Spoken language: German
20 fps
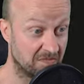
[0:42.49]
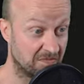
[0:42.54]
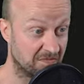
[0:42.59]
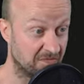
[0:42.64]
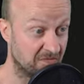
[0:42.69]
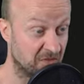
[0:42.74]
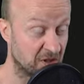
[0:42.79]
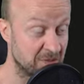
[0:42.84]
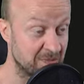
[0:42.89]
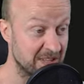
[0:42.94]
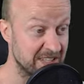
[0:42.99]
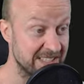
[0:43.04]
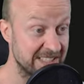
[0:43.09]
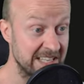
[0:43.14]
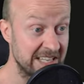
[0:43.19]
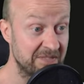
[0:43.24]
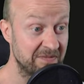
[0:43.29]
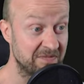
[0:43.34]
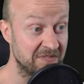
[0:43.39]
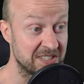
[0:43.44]
Wird man
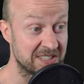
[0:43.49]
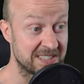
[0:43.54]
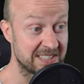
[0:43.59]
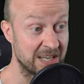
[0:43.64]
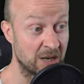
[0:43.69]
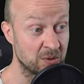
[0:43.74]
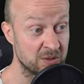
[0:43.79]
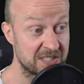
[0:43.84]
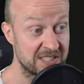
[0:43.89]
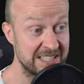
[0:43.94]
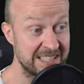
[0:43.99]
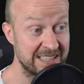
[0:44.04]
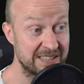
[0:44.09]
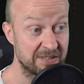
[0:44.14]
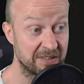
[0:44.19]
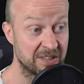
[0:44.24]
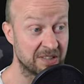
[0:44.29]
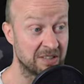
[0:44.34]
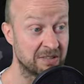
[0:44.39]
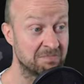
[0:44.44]
sehen, wie es aussieht.
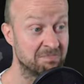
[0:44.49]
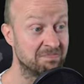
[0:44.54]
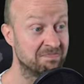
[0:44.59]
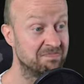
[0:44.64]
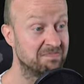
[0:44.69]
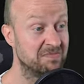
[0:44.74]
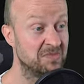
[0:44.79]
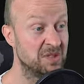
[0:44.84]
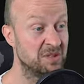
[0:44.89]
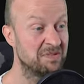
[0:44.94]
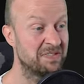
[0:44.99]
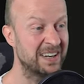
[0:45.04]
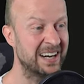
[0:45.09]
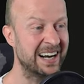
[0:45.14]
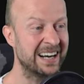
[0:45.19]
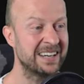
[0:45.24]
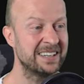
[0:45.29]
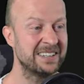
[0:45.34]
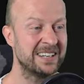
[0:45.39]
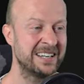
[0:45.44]
Ähm, eine
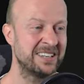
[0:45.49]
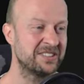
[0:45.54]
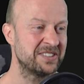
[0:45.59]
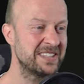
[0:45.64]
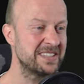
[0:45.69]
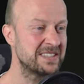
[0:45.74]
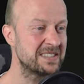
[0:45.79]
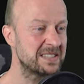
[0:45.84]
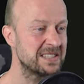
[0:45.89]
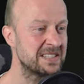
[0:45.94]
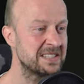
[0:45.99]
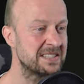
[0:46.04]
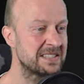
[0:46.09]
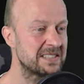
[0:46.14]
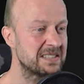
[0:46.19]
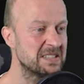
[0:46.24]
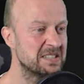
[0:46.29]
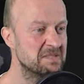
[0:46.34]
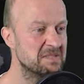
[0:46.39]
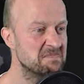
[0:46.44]
Frage allerdings ist
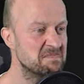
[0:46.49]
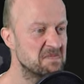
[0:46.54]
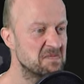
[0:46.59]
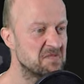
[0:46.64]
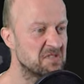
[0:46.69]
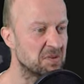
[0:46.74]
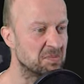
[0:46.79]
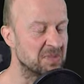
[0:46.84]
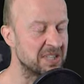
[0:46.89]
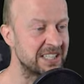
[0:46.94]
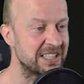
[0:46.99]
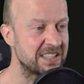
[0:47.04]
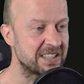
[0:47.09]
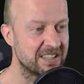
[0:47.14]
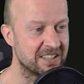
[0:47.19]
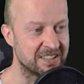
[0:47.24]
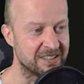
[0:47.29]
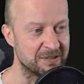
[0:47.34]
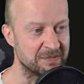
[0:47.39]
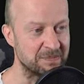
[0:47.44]
für mich,
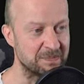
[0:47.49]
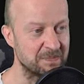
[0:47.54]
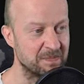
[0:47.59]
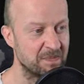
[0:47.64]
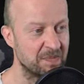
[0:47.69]
ähm,